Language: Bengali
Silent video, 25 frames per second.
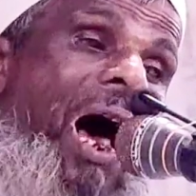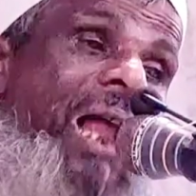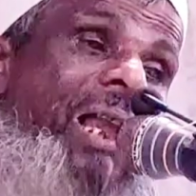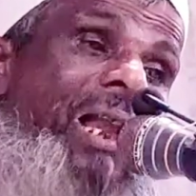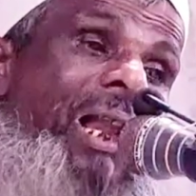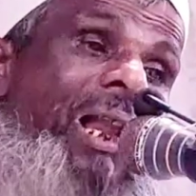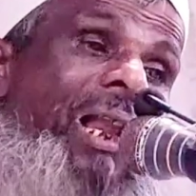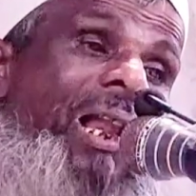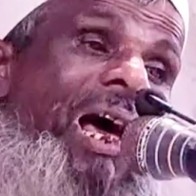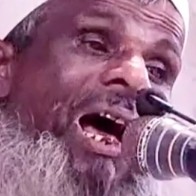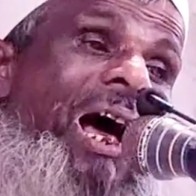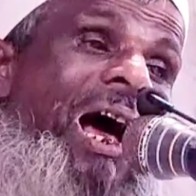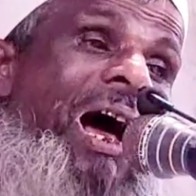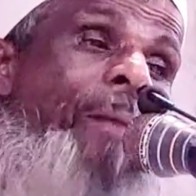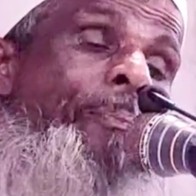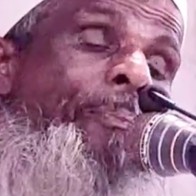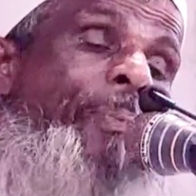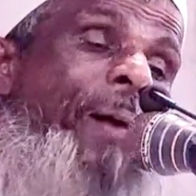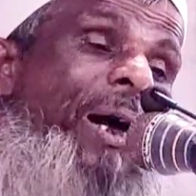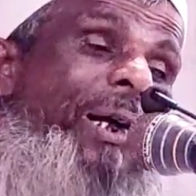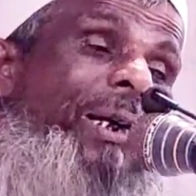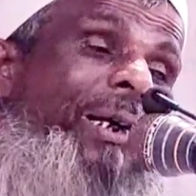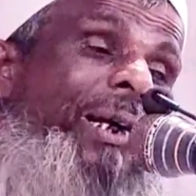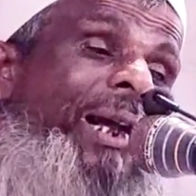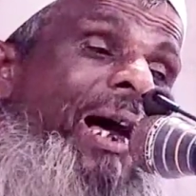আল্লাহ
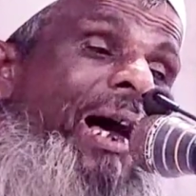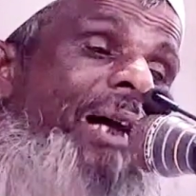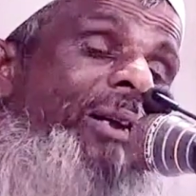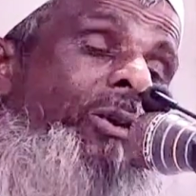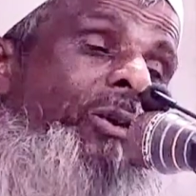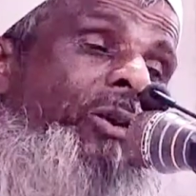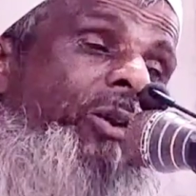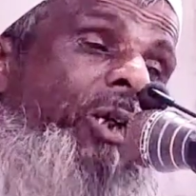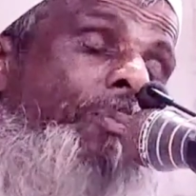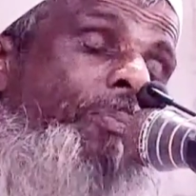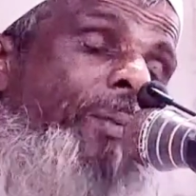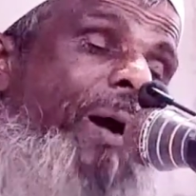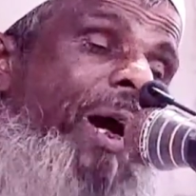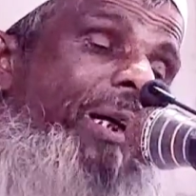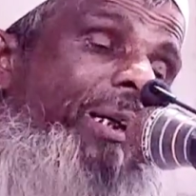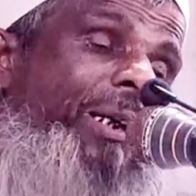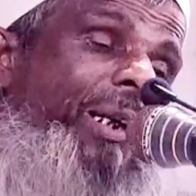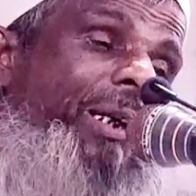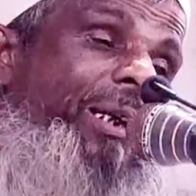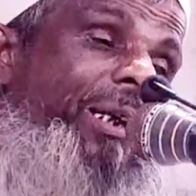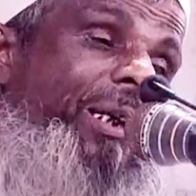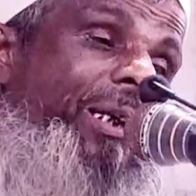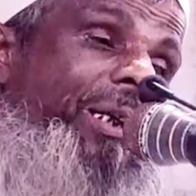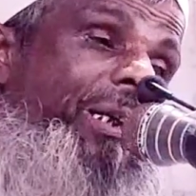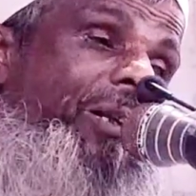পাখির আর সে
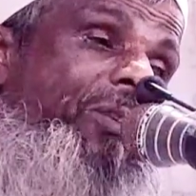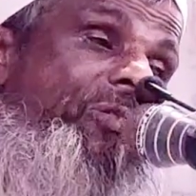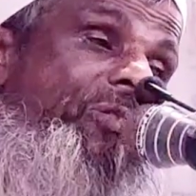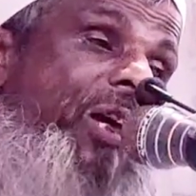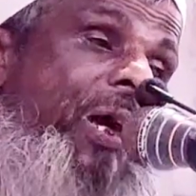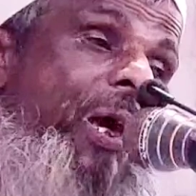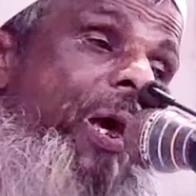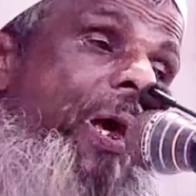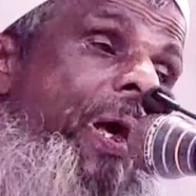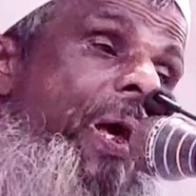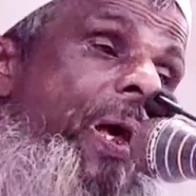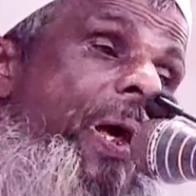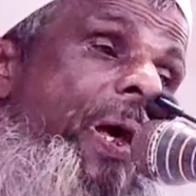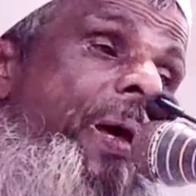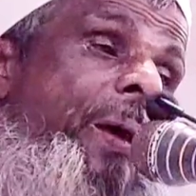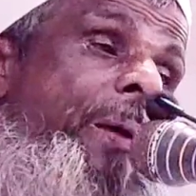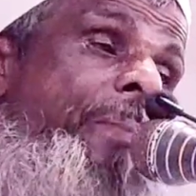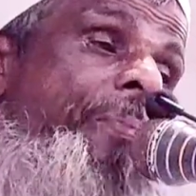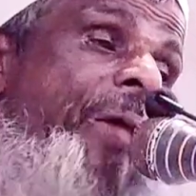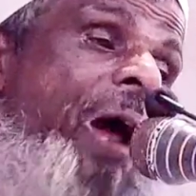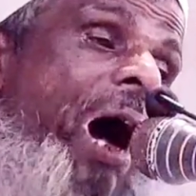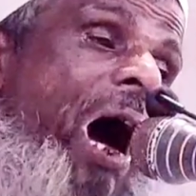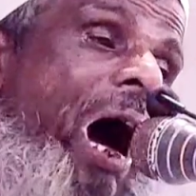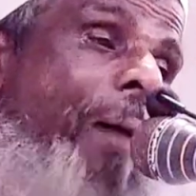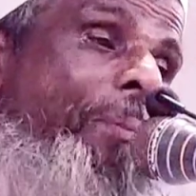পাখির নিচে
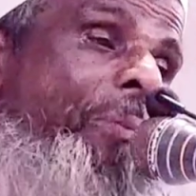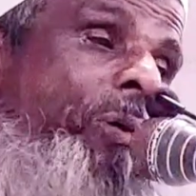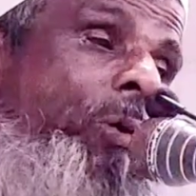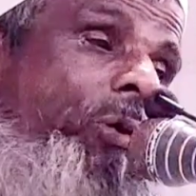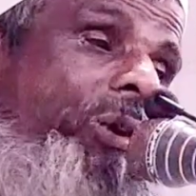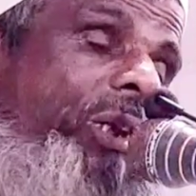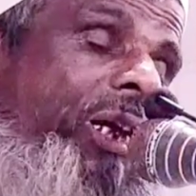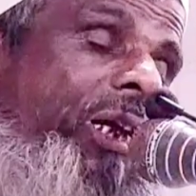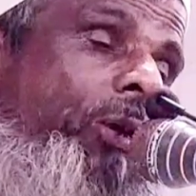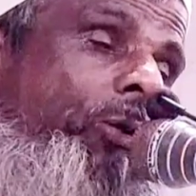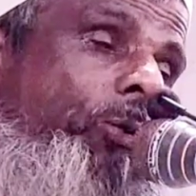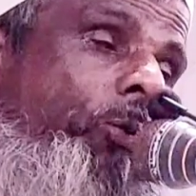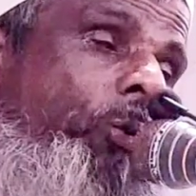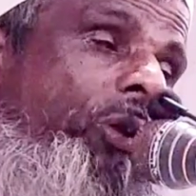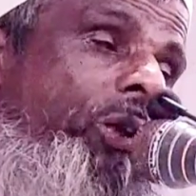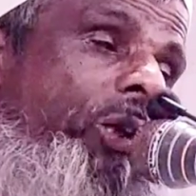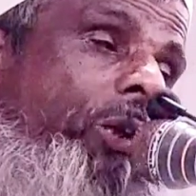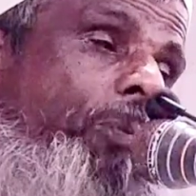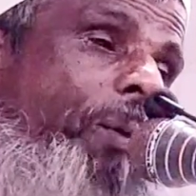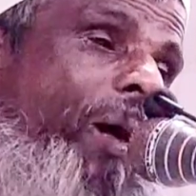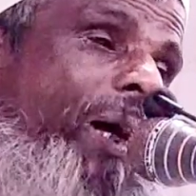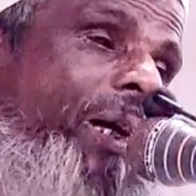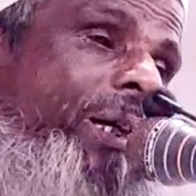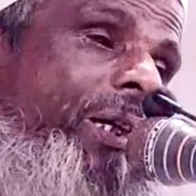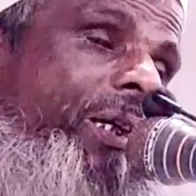আমি ওদের দুই
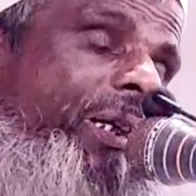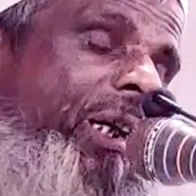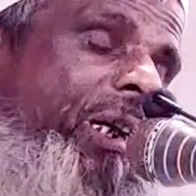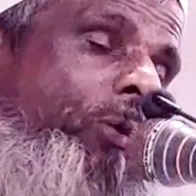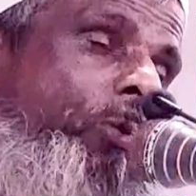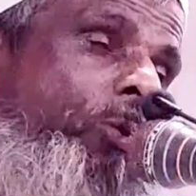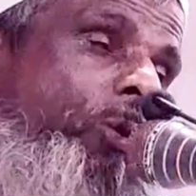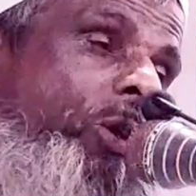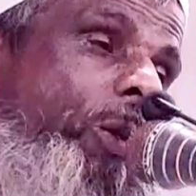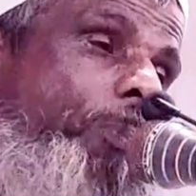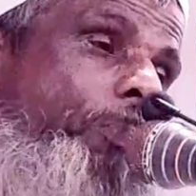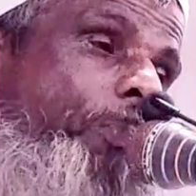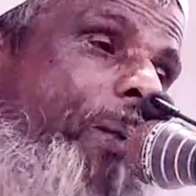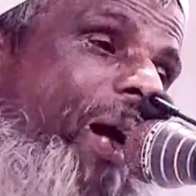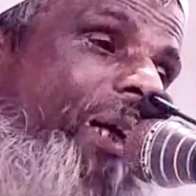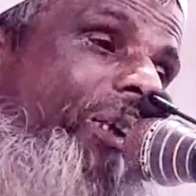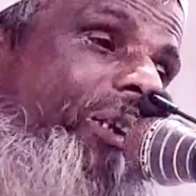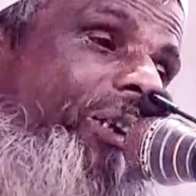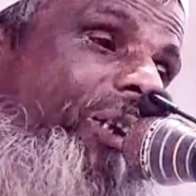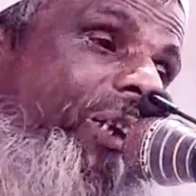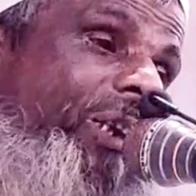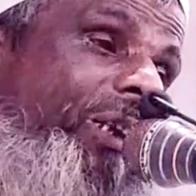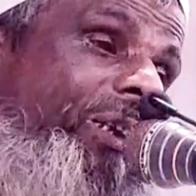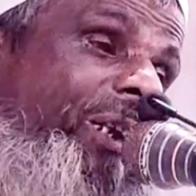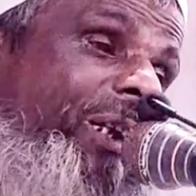ভাইকে দুই
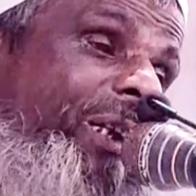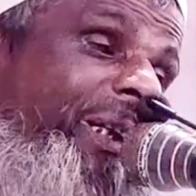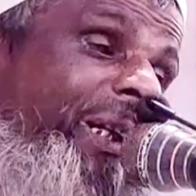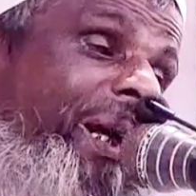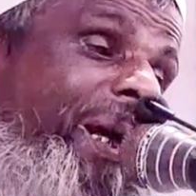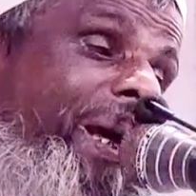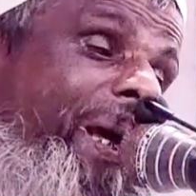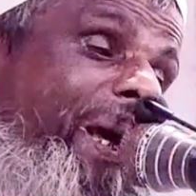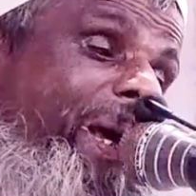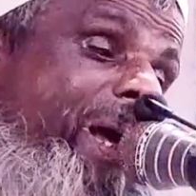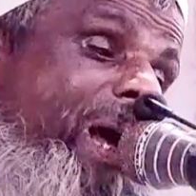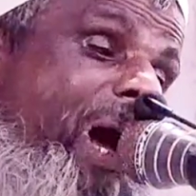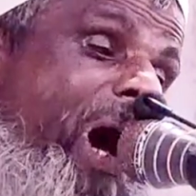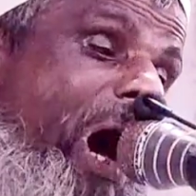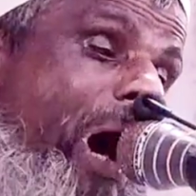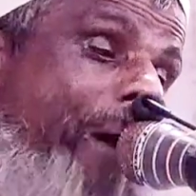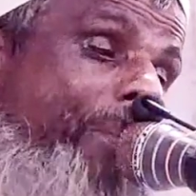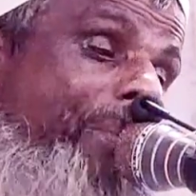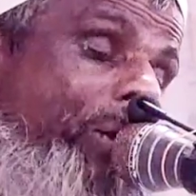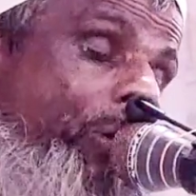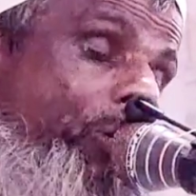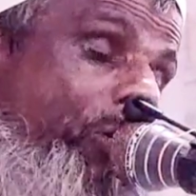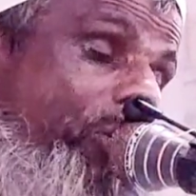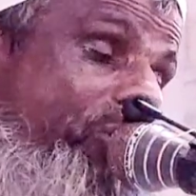পাশে দিয়ে আমি